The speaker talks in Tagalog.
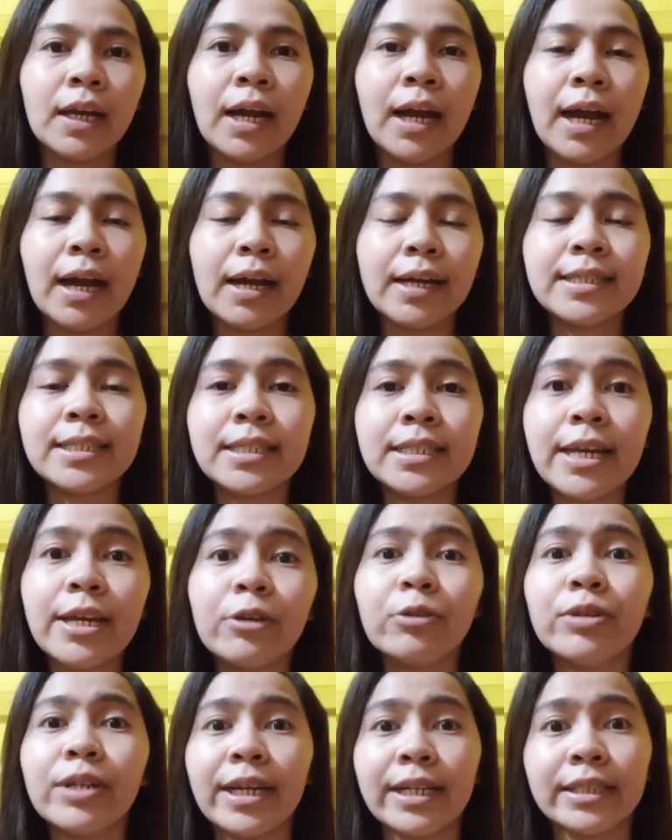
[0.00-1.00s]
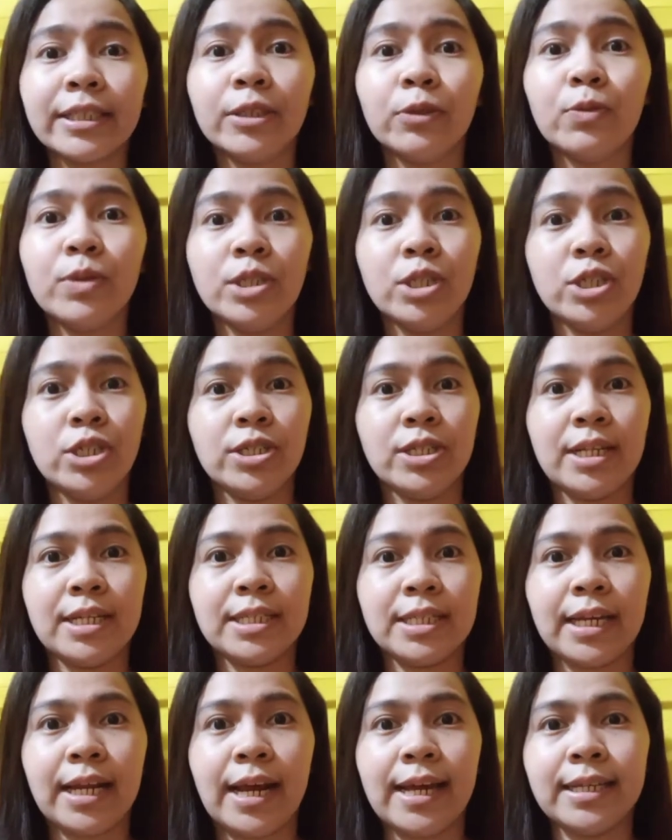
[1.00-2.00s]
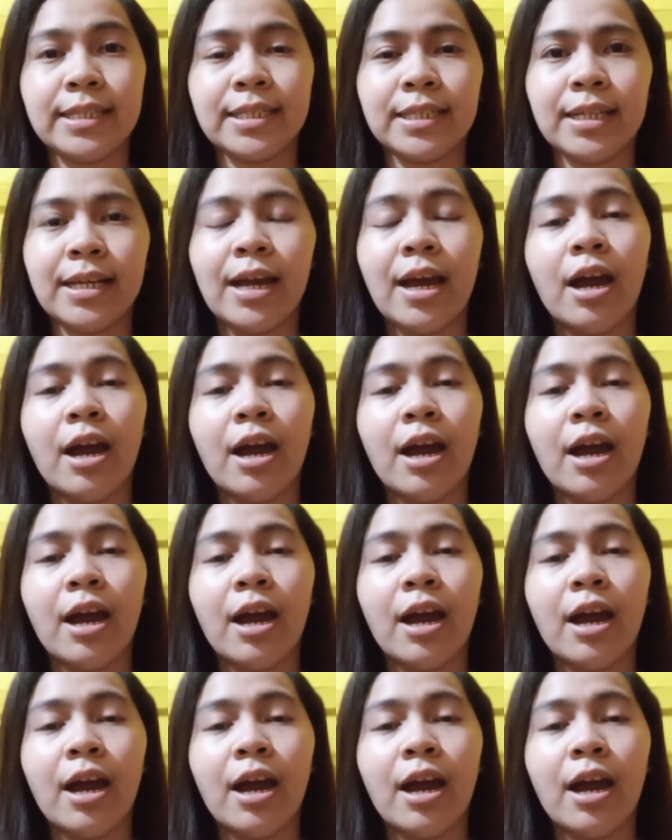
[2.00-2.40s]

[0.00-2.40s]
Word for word: uh, stay connected with Jesus Christ